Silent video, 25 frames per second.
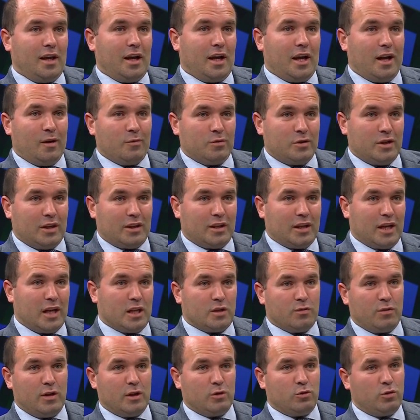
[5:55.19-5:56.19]
Hamşik
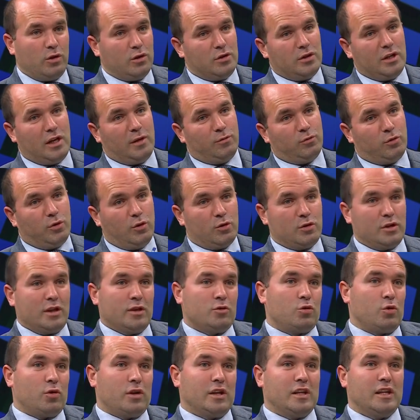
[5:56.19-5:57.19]
transfer sürecini Abdullah Hoca'dan
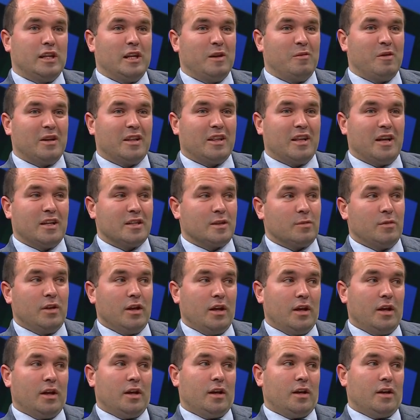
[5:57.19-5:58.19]
çok yedinemek Hadi lazım. sana
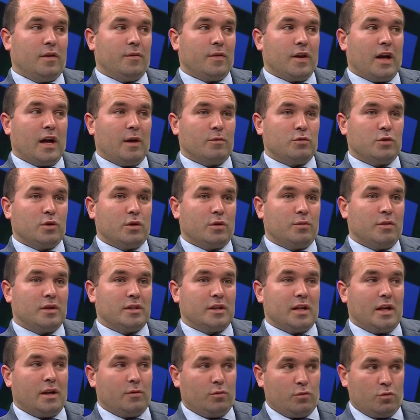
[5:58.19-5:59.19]
bir soru. Hamşik
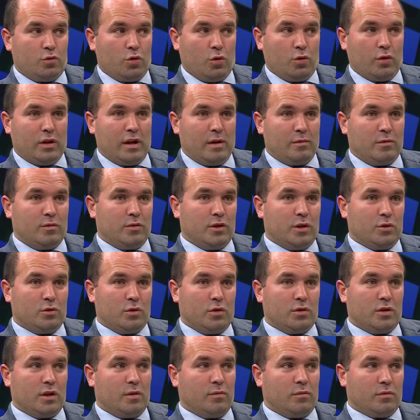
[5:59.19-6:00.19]
mesela çok önemli bir şey
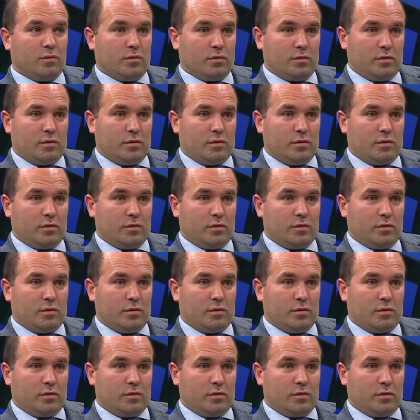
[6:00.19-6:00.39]
söyleyeceğim.